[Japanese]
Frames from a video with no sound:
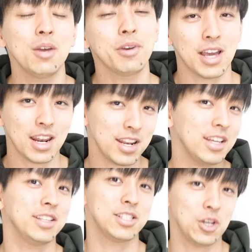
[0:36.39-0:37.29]
でもやらな
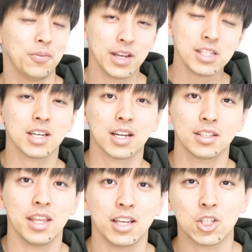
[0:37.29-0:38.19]
いんですよ。なぜかっ
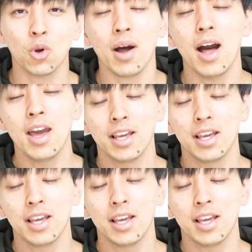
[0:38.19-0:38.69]
て人は